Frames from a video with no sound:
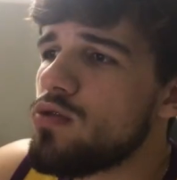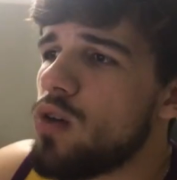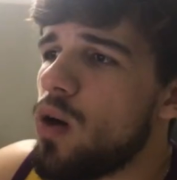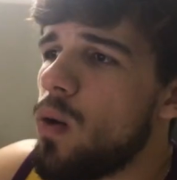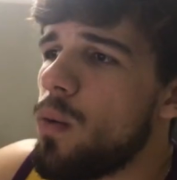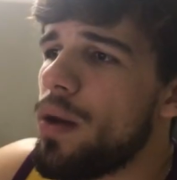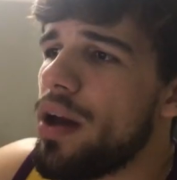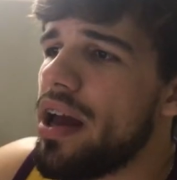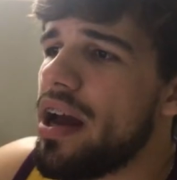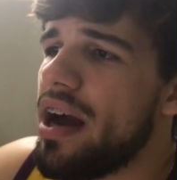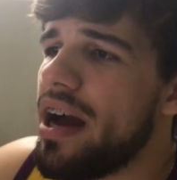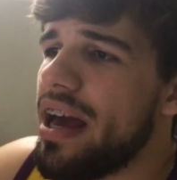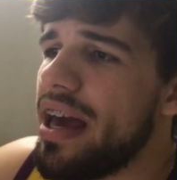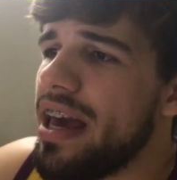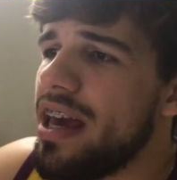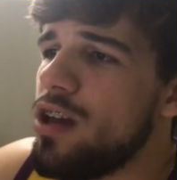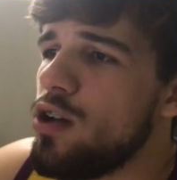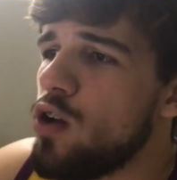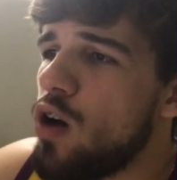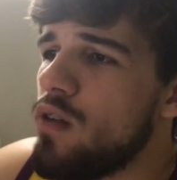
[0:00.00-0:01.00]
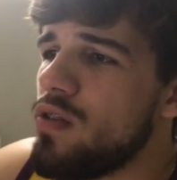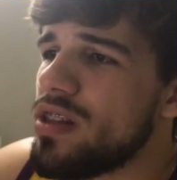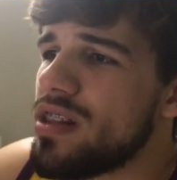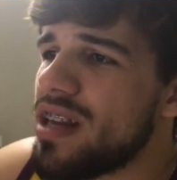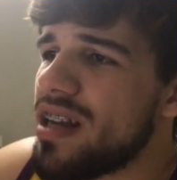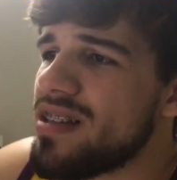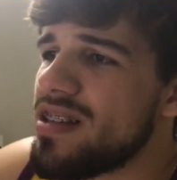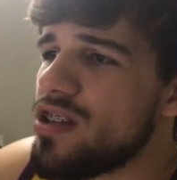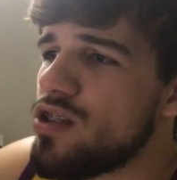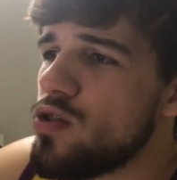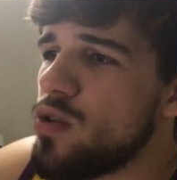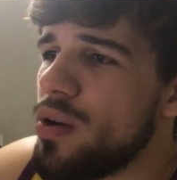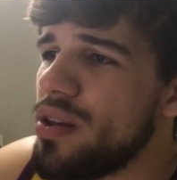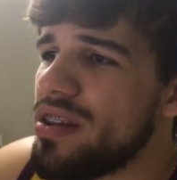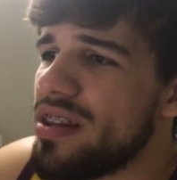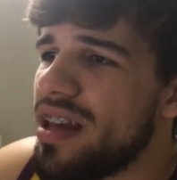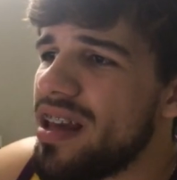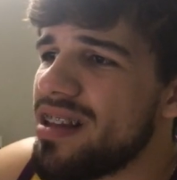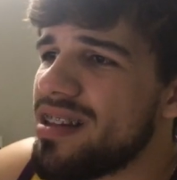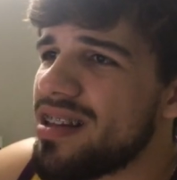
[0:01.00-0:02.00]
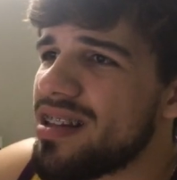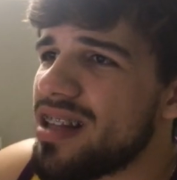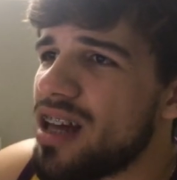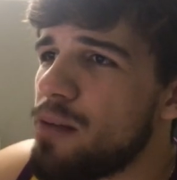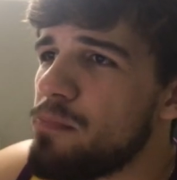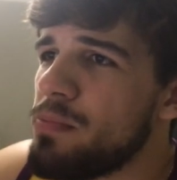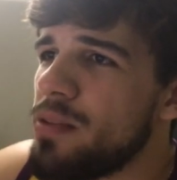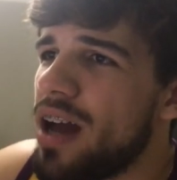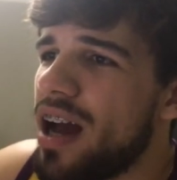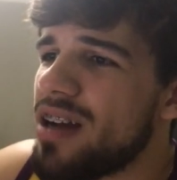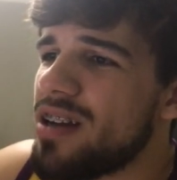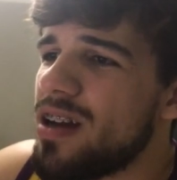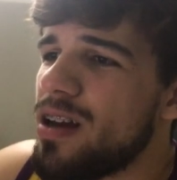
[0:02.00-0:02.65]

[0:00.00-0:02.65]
pessoal, é a R9 380, tá?